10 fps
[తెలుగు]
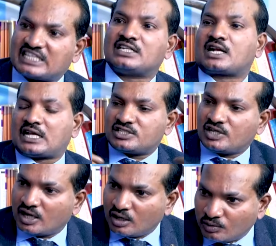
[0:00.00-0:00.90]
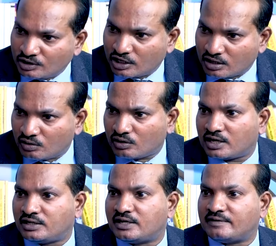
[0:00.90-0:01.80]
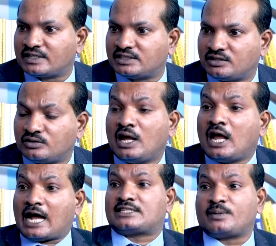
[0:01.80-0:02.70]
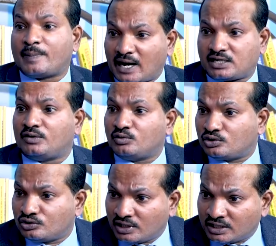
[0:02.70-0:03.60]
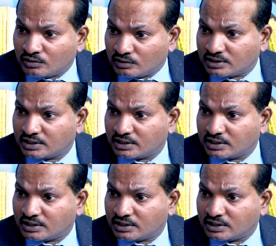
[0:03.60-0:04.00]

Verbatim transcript: అసలు రాజకీయాల్లో ఉంటాడో కూడా లేదు ఎవరికి తెలియదు అసలు పార్టీ ఉంటుందో లేదో కూడా